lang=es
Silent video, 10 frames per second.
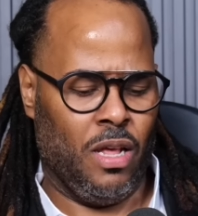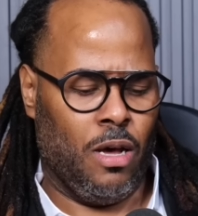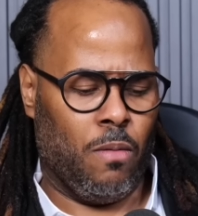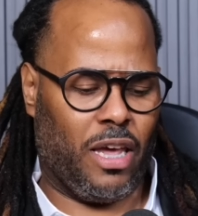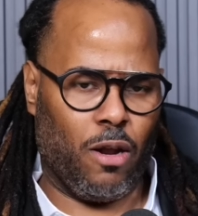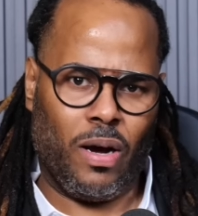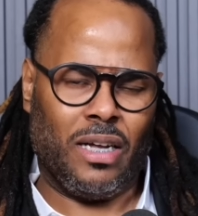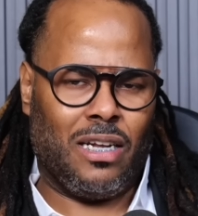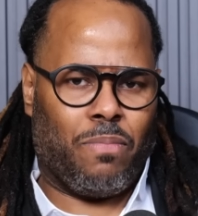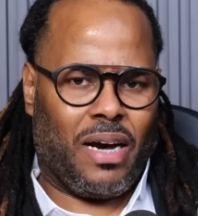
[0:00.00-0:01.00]
Quiero que
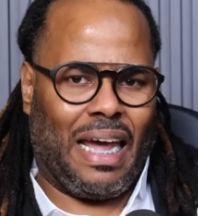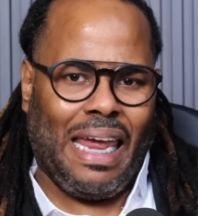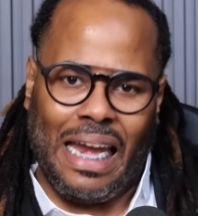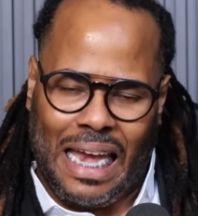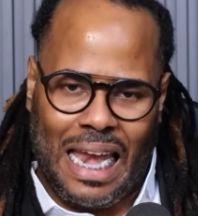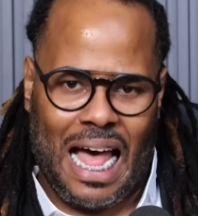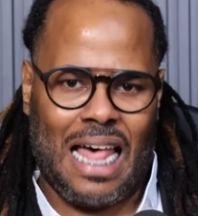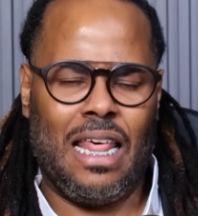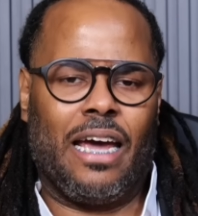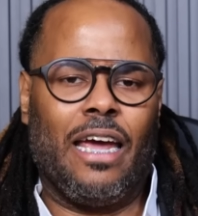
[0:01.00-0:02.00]
sepas que
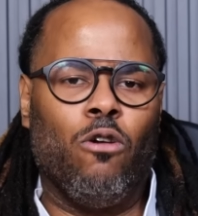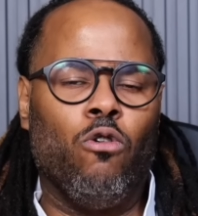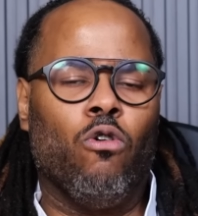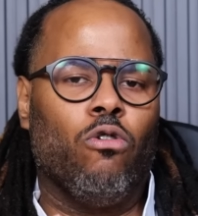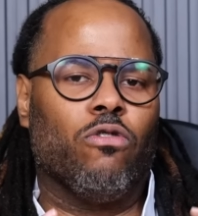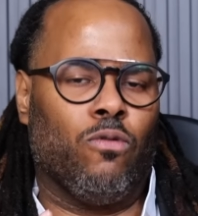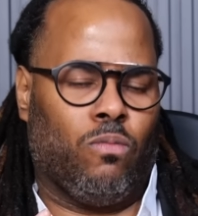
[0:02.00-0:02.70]
nada que no